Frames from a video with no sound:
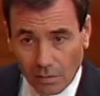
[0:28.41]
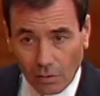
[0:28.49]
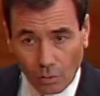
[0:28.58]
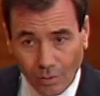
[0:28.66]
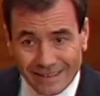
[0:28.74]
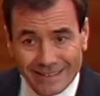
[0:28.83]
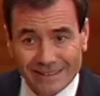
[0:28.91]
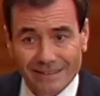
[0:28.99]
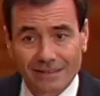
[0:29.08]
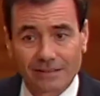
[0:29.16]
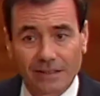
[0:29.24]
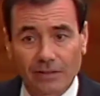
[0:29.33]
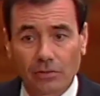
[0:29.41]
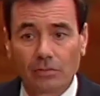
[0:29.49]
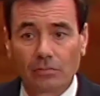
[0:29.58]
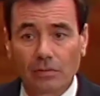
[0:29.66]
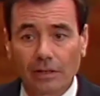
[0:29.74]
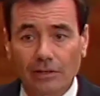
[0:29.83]
No han desistido
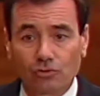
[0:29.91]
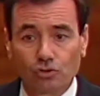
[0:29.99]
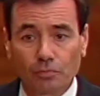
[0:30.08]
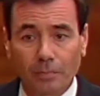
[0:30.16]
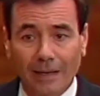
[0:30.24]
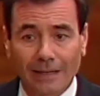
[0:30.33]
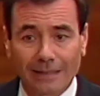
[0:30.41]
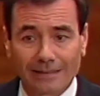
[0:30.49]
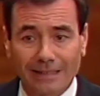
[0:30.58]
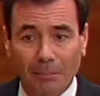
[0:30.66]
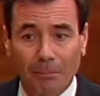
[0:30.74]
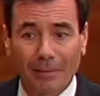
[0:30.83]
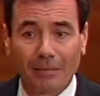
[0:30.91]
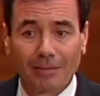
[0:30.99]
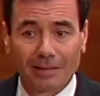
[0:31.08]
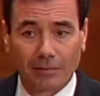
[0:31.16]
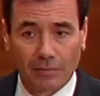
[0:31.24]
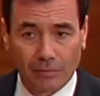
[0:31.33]
en sus planes de
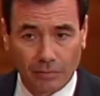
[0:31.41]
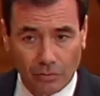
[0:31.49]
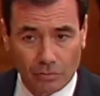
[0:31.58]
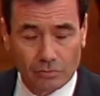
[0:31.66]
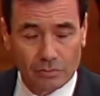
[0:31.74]
privatización